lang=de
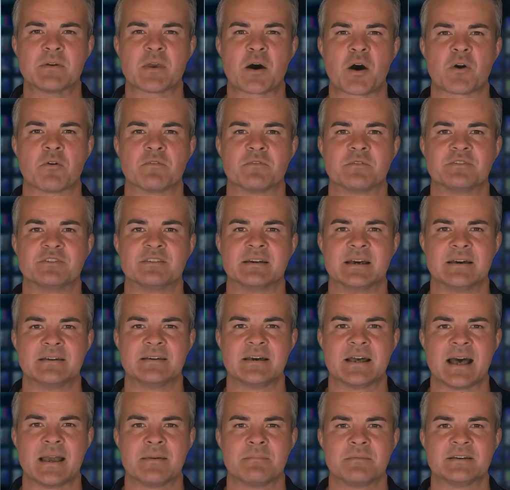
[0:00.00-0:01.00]
Oft stehen
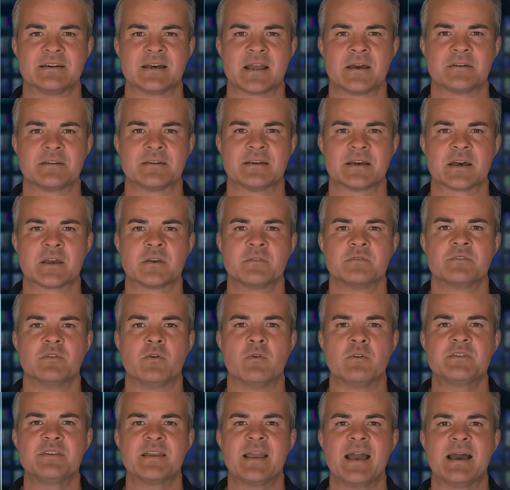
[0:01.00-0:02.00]
die Amazon Deals
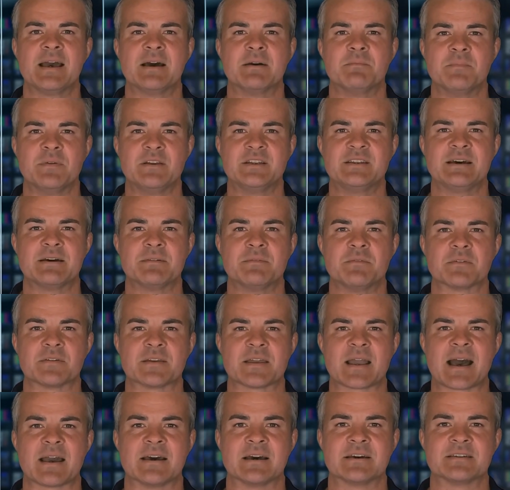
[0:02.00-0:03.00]
unter einem bestimmten
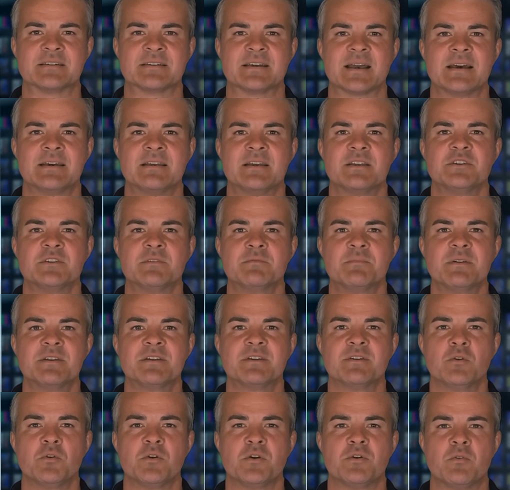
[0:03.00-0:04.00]
jahreszeitlichen
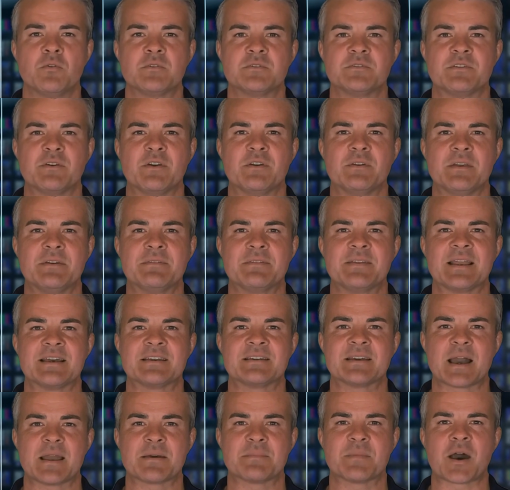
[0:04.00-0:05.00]
Bezug und können
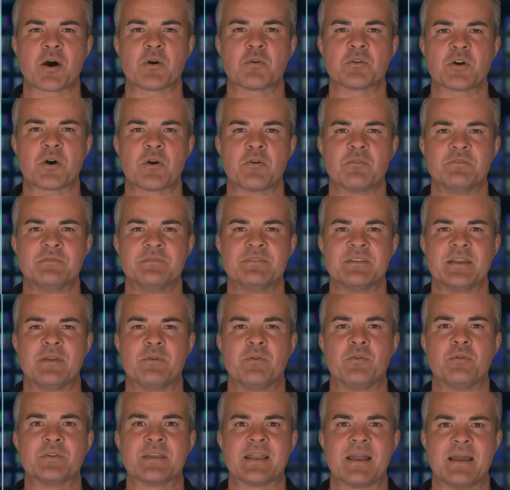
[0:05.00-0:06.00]
deshalb auch oft sehr
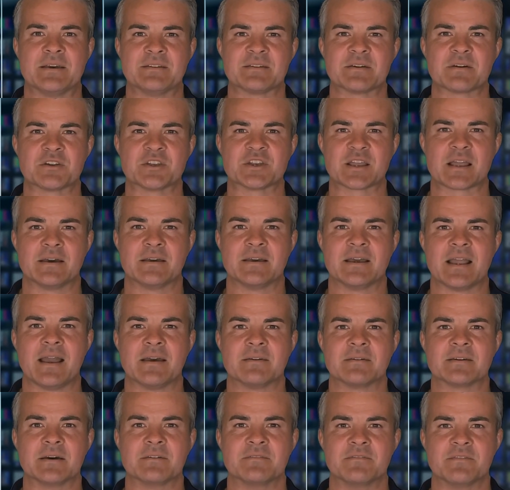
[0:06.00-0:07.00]
gut als Geschenke
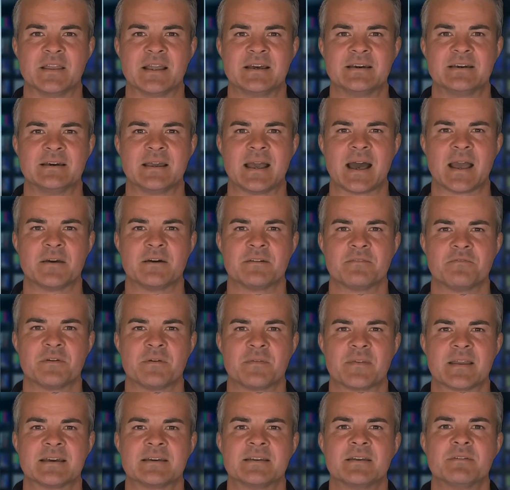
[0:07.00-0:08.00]
an den Festtagen
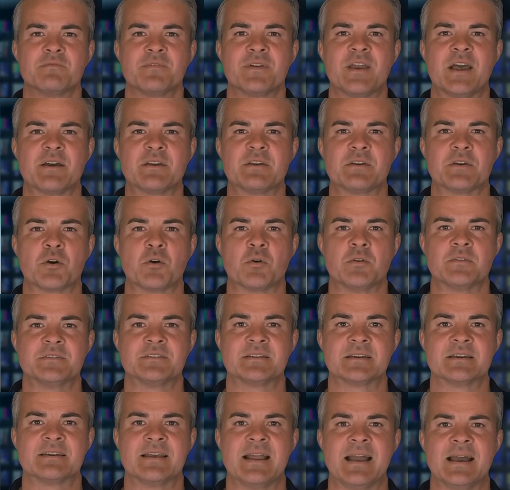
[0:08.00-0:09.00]
verwendet werden und
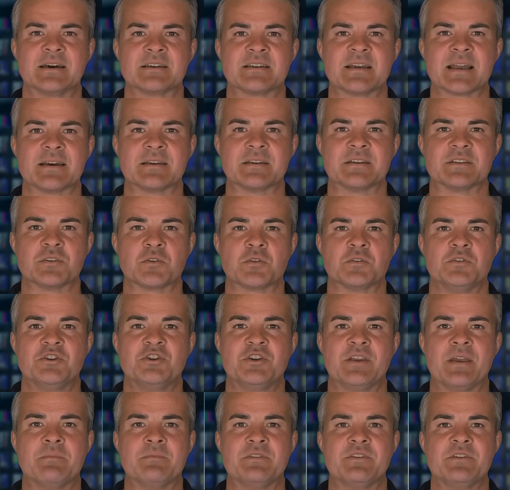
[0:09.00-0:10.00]
sind als Amazon
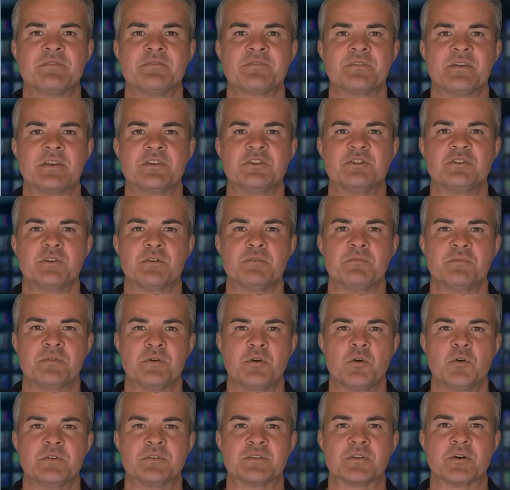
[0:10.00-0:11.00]
Schnäppchen 4 Stunden
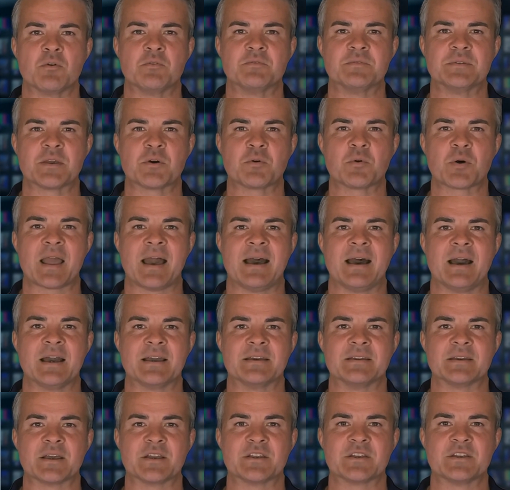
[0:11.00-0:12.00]
rund um die Uhr
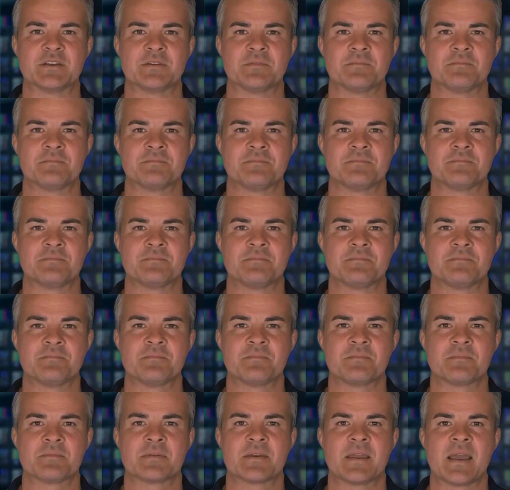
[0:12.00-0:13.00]
erhältlich.
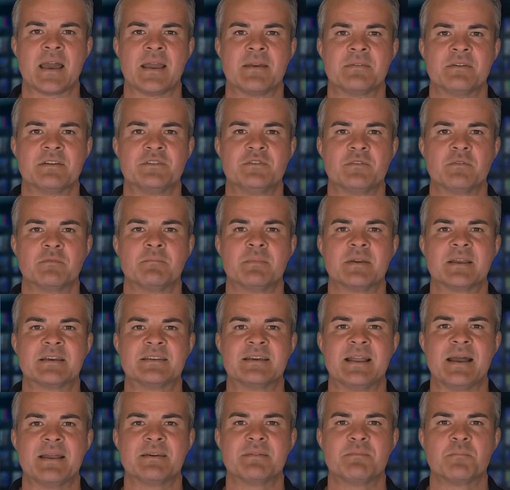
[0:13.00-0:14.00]
Amazon
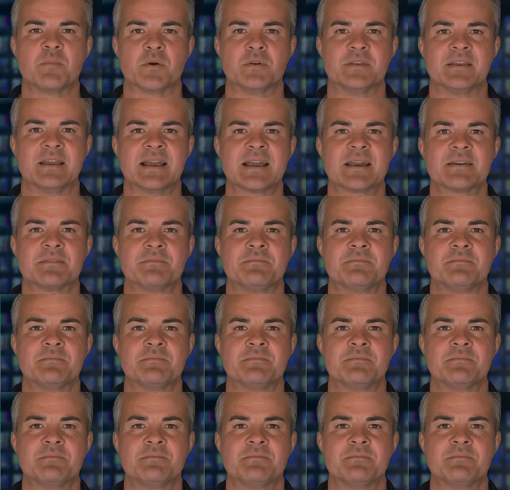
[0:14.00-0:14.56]
Blitzangebote.